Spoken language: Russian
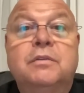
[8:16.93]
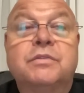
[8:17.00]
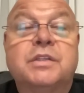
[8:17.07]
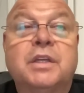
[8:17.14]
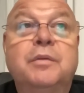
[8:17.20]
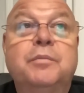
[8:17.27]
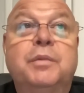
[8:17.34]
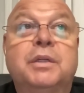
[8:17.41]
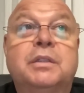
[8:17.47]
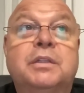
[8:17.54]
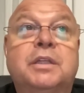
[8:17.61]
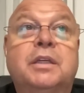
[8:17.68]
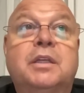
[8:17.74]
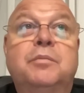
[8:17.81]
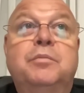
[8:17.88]

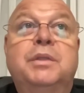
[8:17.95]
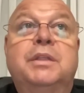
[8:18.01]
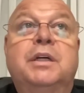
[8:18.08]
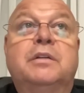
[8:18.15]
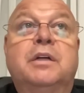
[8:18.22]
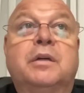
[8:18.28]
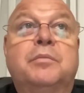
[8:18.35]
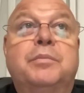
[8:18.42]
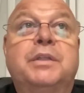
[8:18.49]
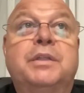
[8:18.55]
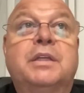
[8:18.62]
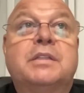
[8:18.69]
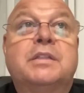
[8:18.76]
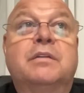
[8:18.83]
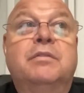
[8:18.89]
взаймы таким бедолагам
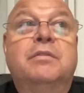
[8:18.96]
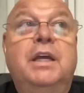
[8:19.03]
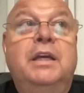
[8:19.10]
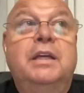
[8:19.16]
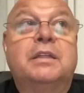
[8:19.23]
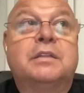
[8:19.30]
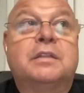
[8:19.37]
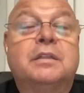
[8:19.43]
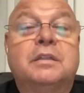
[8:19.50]
предоставляет,